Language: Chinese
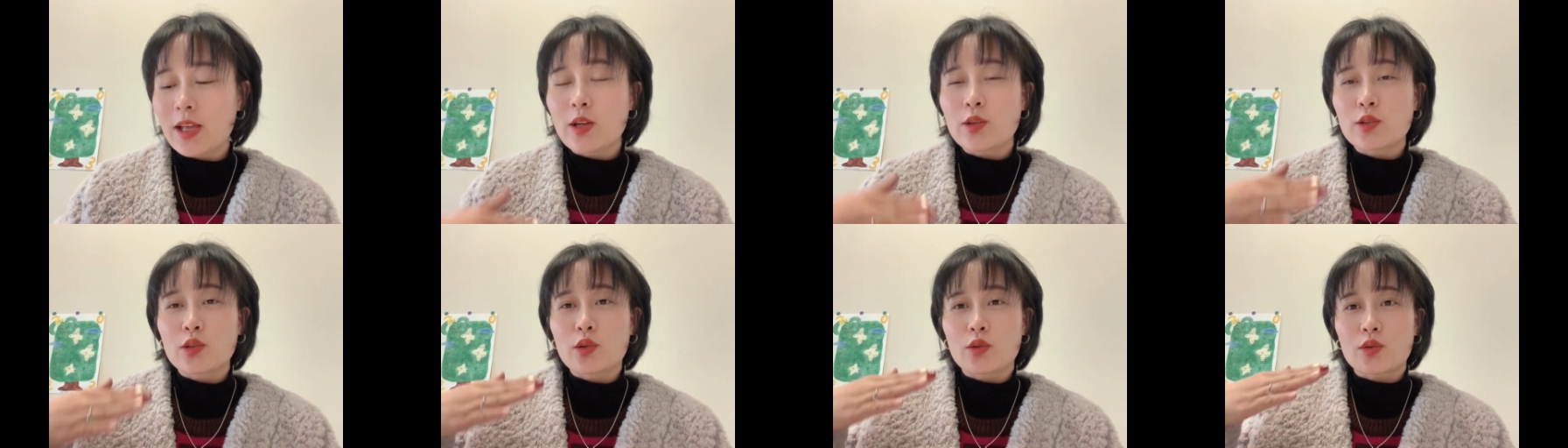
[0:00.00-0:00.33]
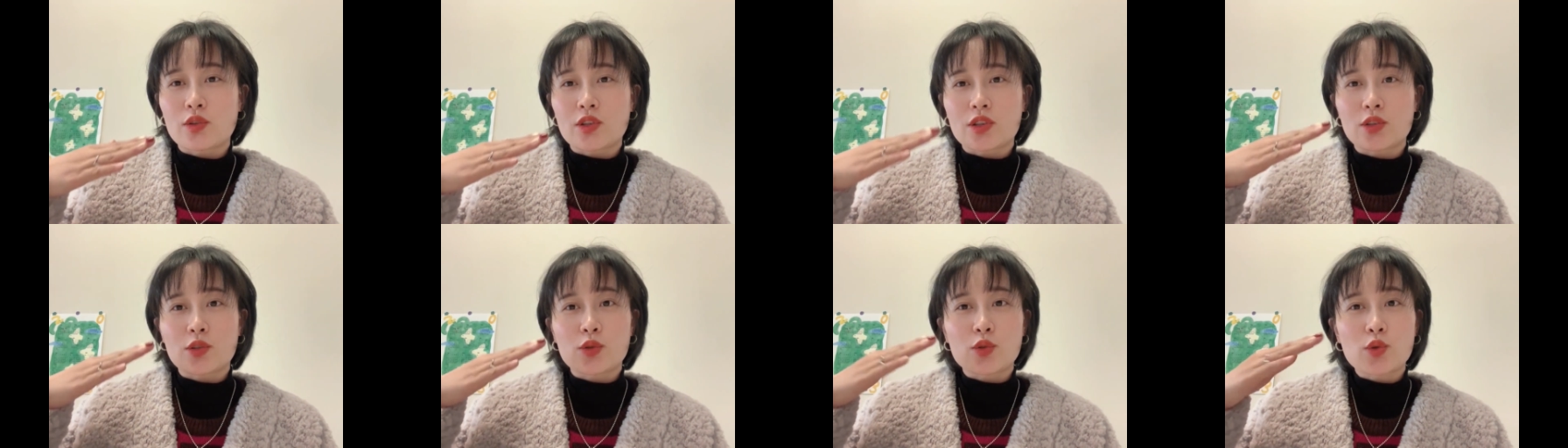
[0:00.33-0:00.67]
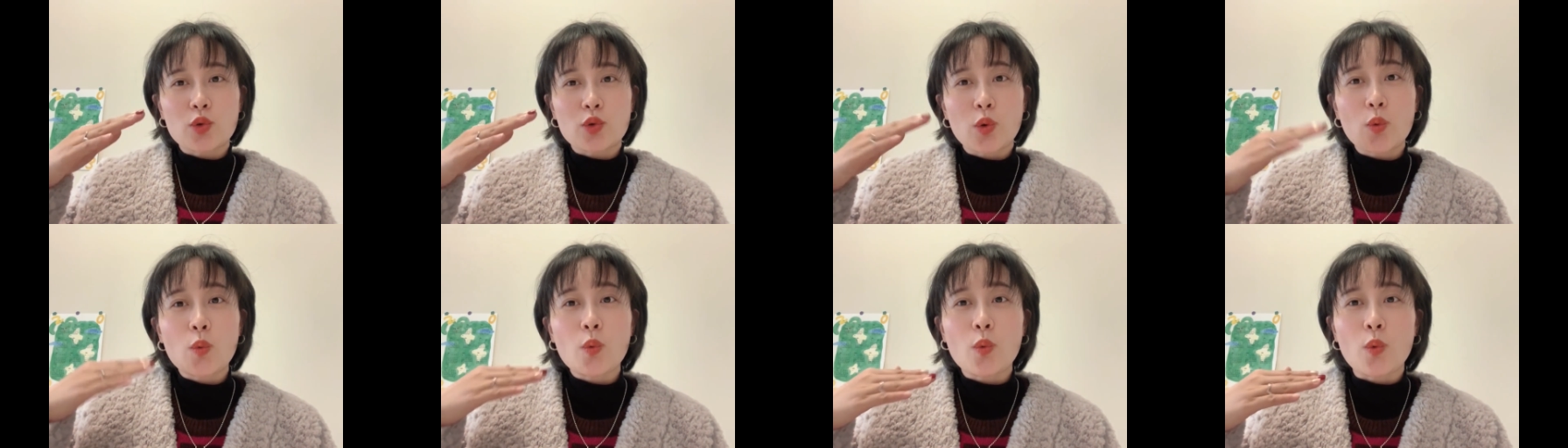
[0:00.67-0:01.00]
就是
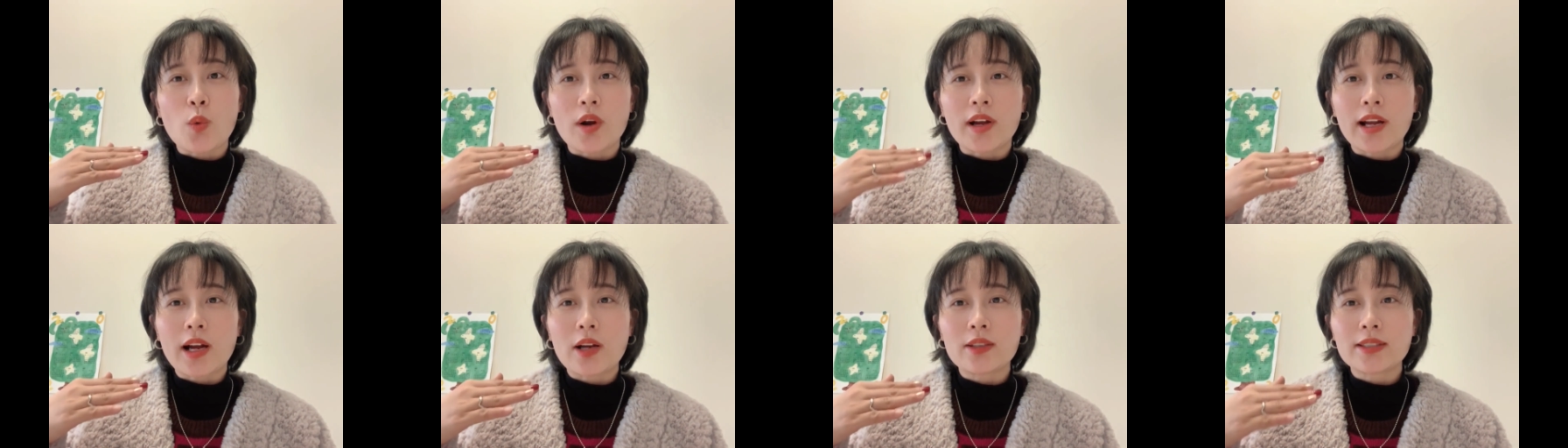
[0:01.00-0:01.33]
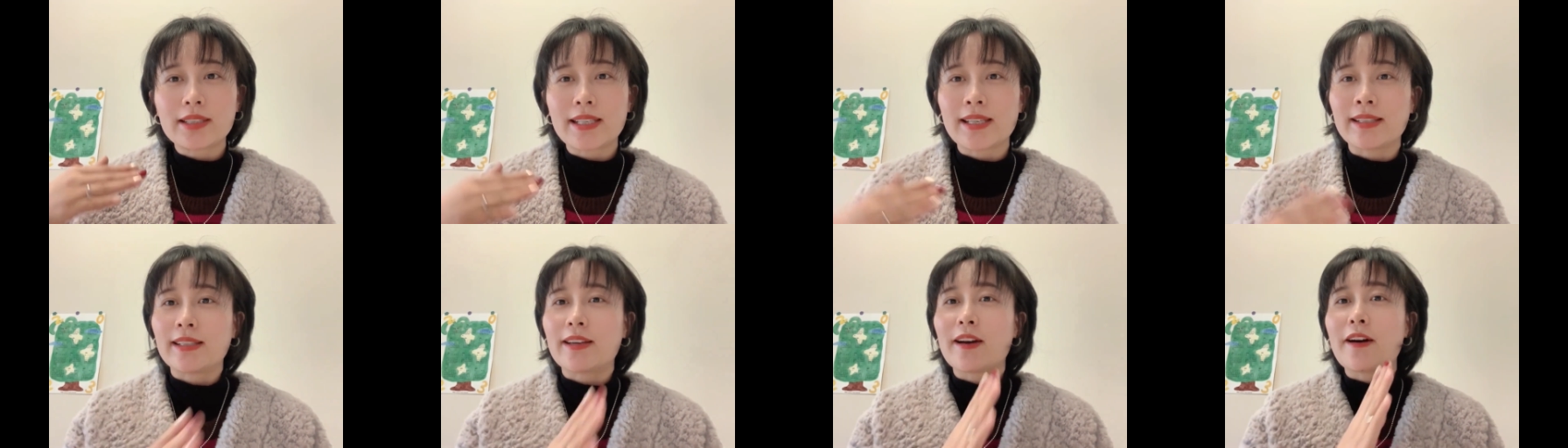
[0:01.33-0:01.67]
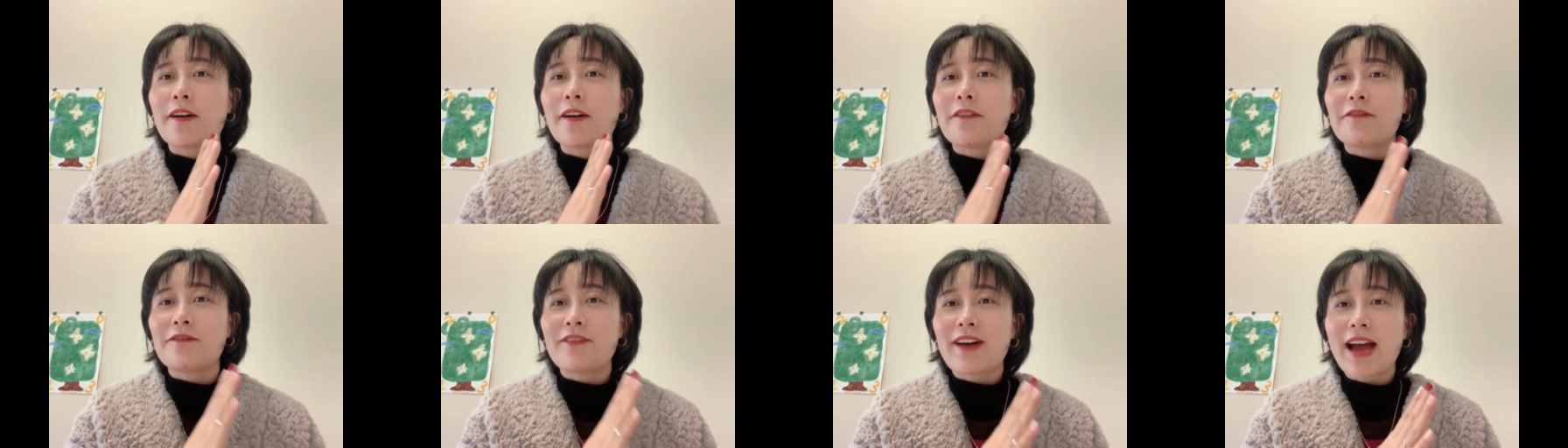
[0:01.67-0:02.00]
中国高铁的
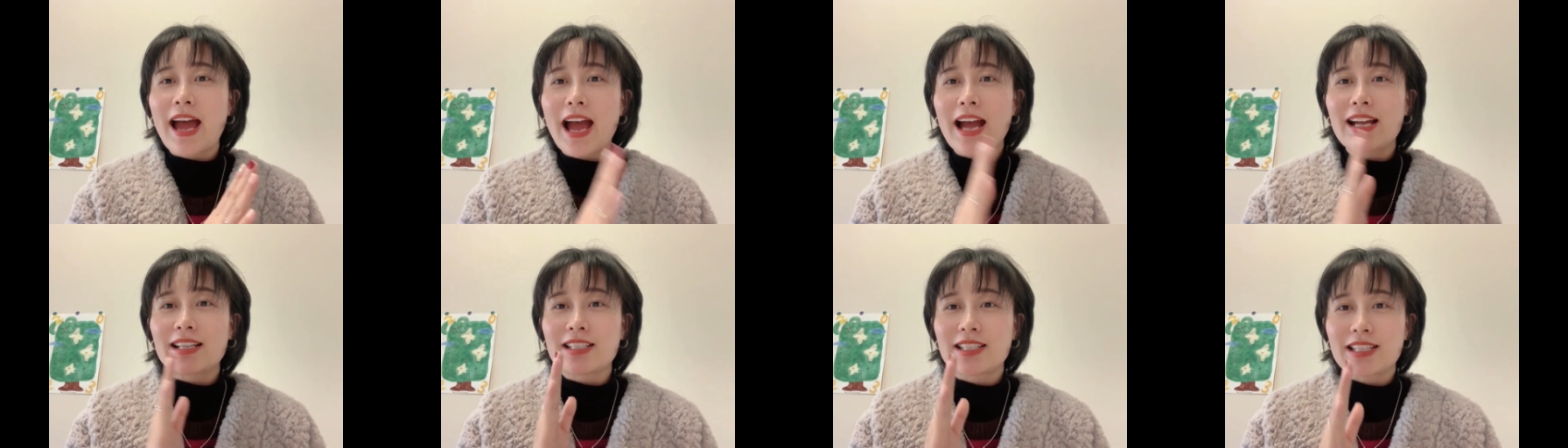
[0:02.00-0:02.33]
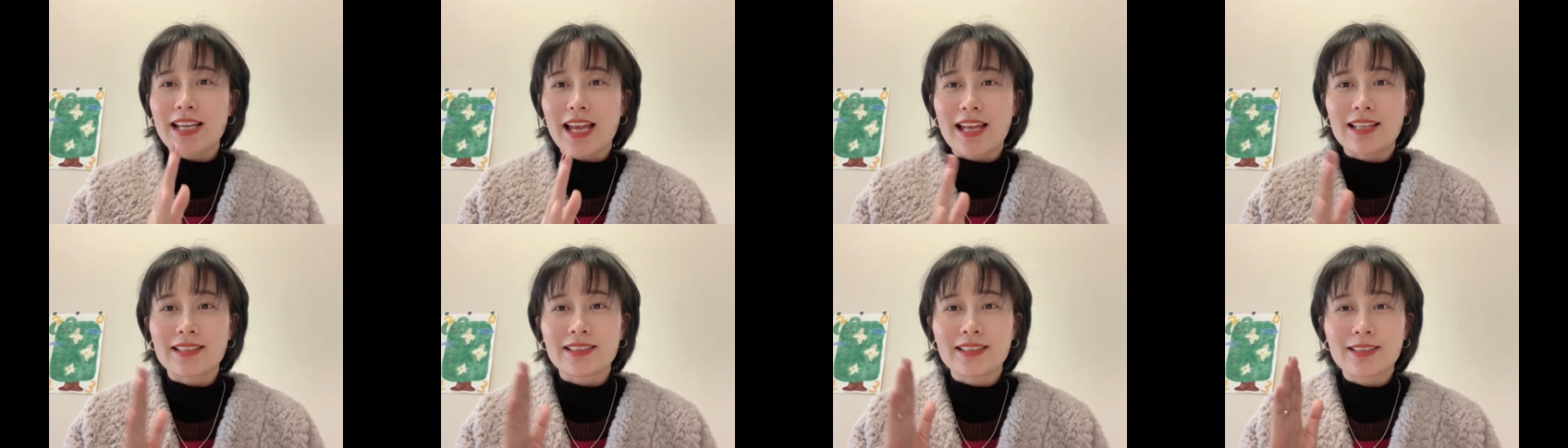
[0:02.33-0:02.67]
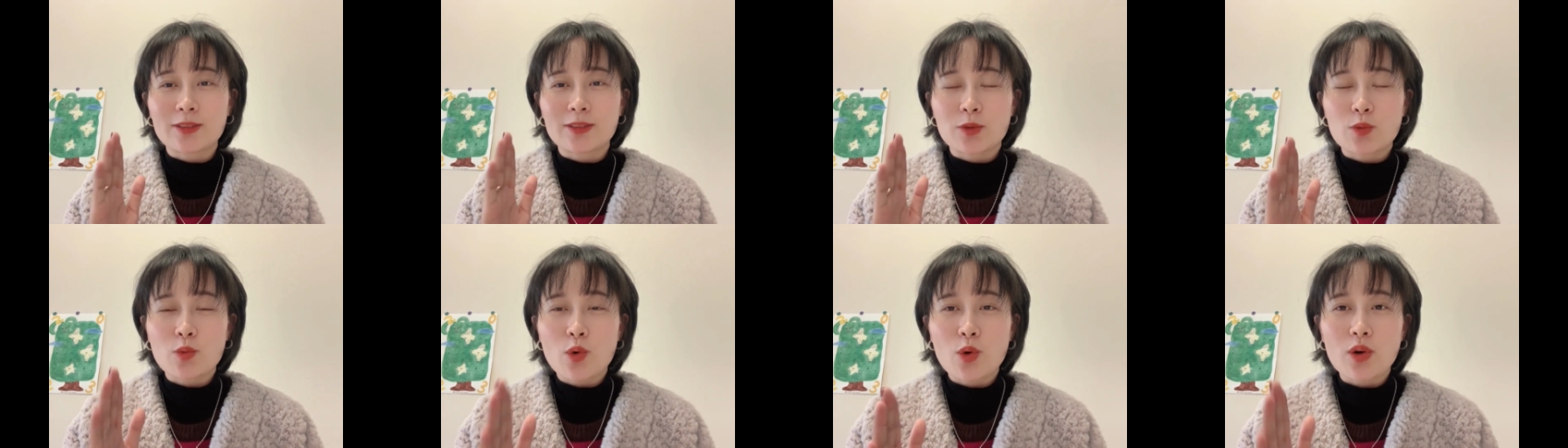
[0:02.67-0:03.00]
发展
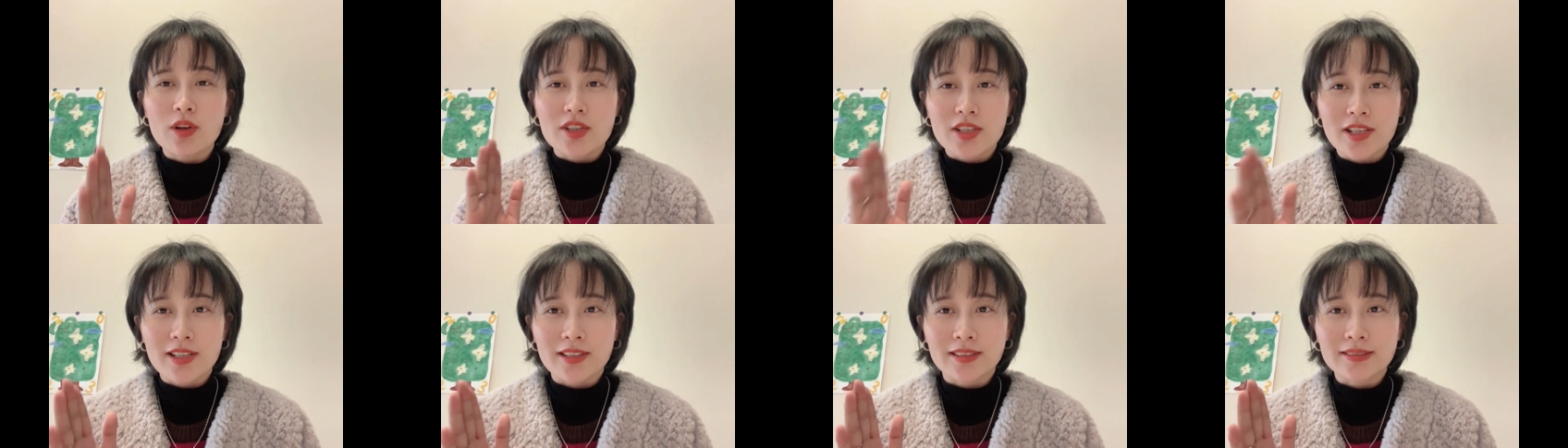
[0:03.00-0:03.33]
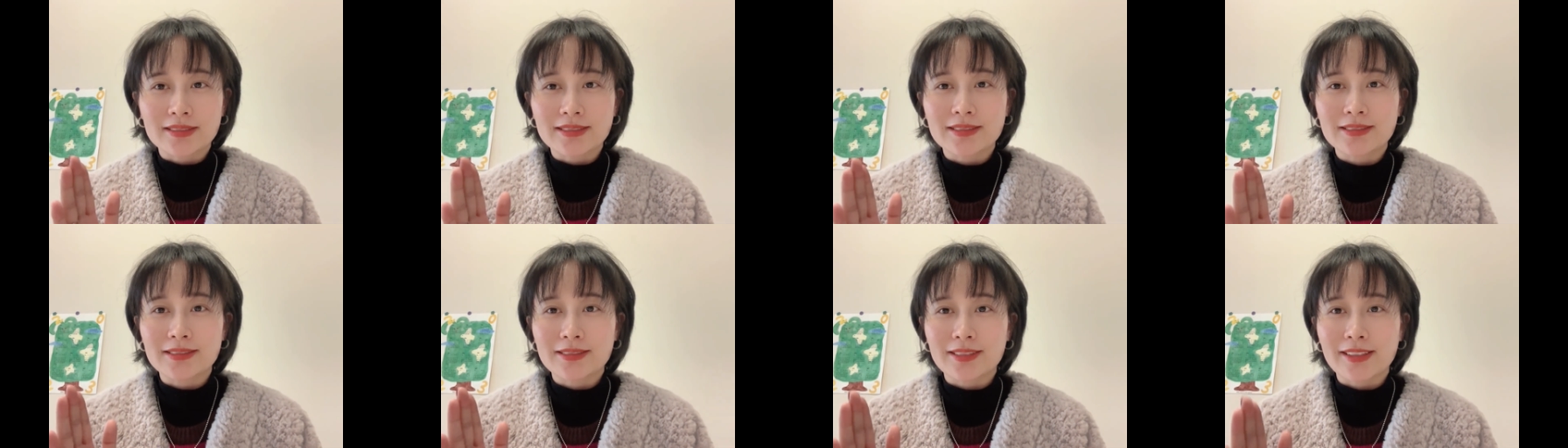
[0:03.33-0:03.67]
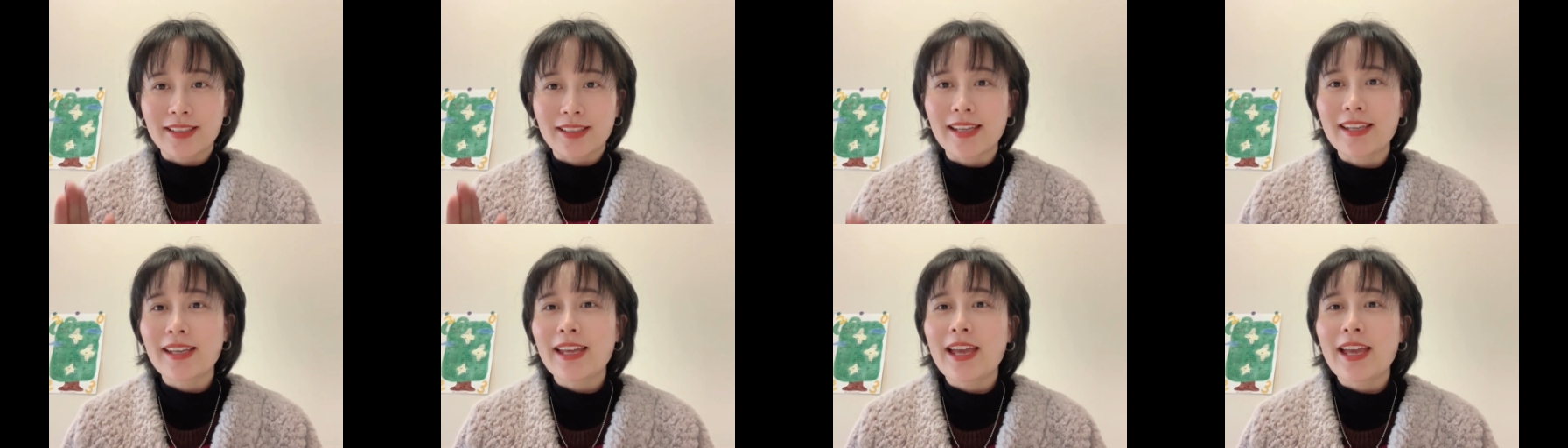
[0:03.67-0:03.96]
过程。对，